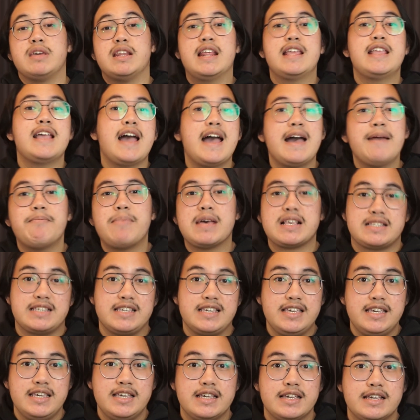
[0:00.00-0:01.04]
Bedanya apa
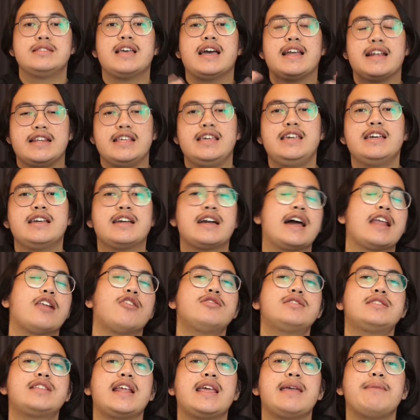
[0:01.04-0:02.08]
sih? Jadi
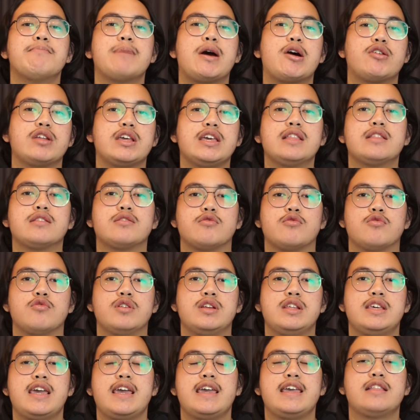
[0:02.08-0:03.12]
kalau tray mount itu
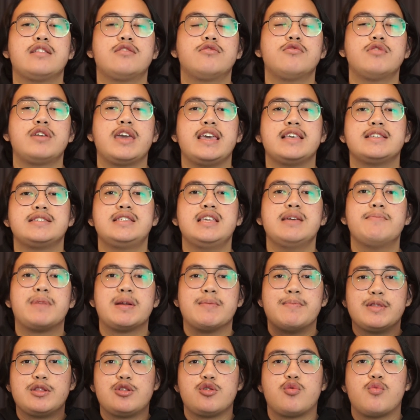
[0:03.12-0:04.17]
dia itu case-nya
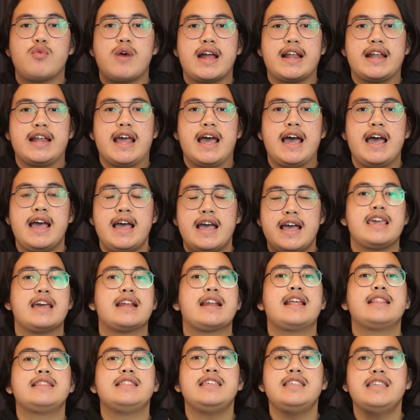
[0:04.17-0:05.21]
berbentuk wadah yang
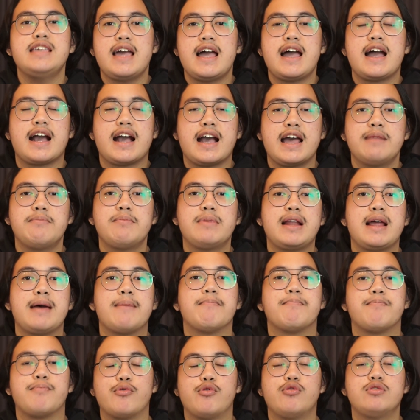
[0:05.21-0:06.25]
nantinya akan
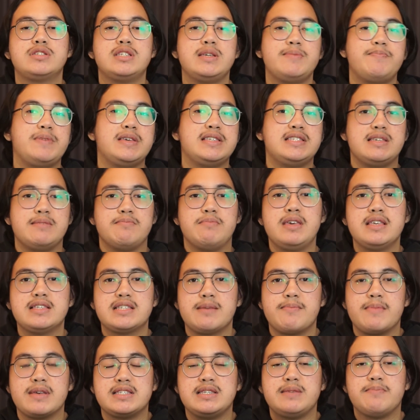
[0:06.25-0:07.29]
menampung si PCB
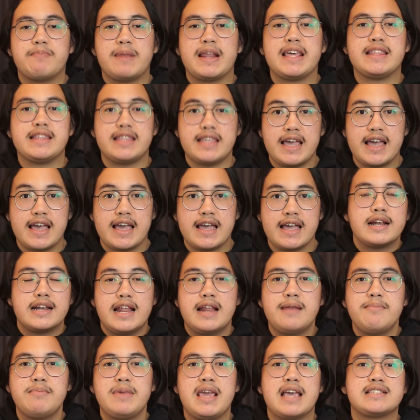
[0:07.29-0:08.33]
sama si plate-nya
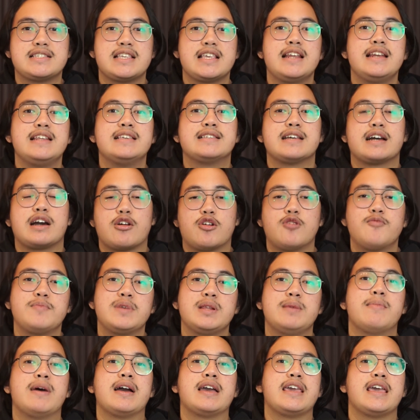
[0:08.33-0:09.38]
dan biasanya disekrup
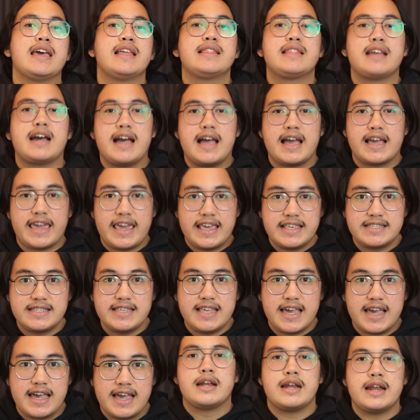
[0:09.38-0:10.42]
di bagian tengah
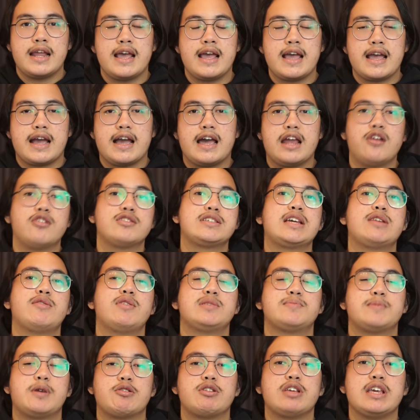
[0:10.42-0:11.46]
case-nya. Nah, kalau
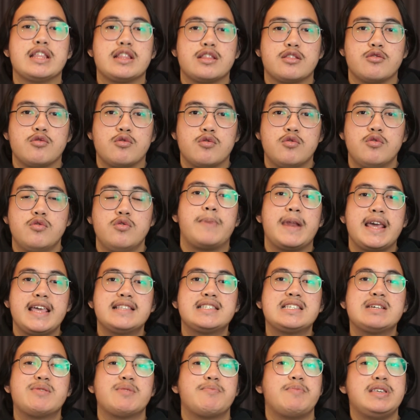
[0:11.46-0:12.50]
sandwich mount itu plate
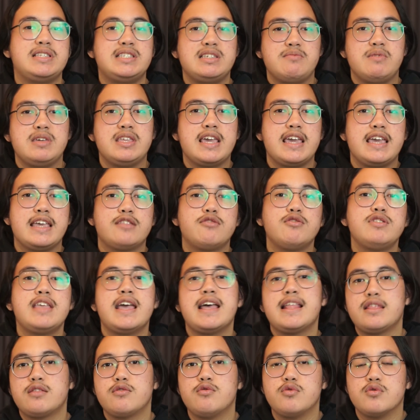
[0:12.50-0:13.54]
sama PCB-nya itu
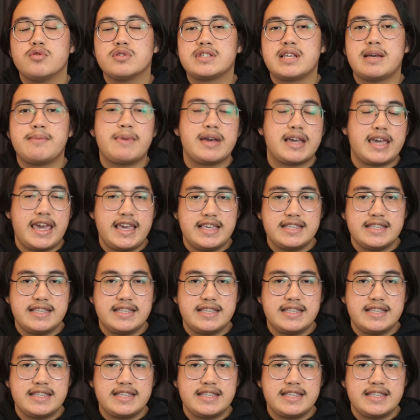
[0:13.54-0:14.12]
nyatu sama